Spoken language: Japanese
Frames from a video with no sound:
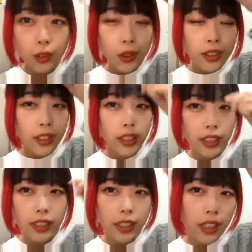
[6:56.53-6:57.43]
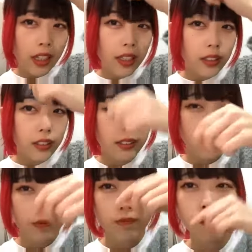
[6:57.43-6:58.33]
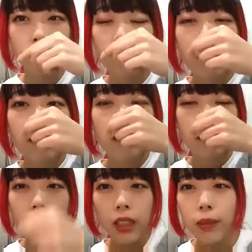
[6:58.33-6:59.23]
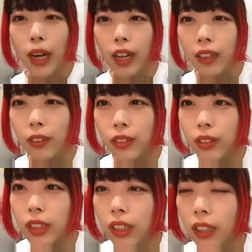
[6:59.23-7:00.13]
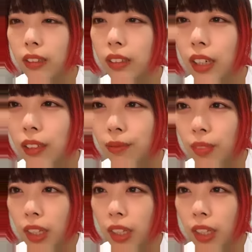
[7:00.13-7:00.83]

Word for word: 取れたらいいなやばい本当に花粉が